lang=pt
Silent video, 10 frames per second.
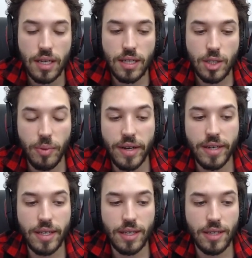Então
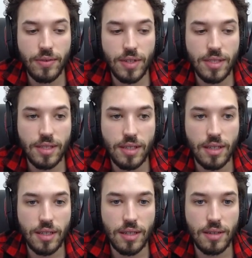bacana que
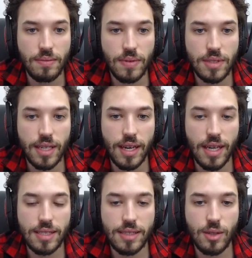você, você
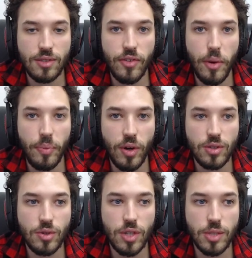gasta seus FIFA Points
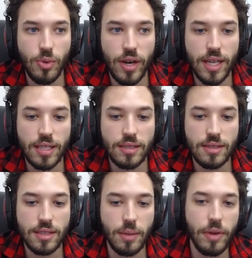ou suas moedas
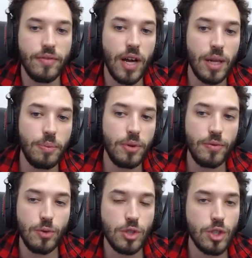e também vale para o
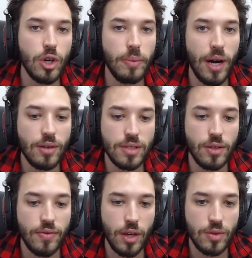fute normal, você
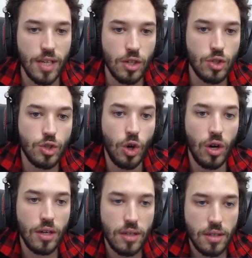não vai usar
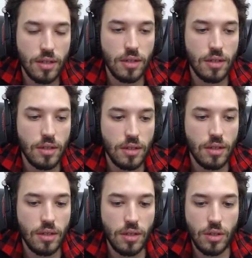só
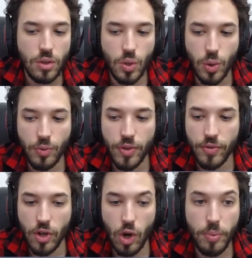no
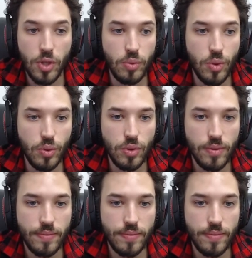FIFA Copa do Mundo.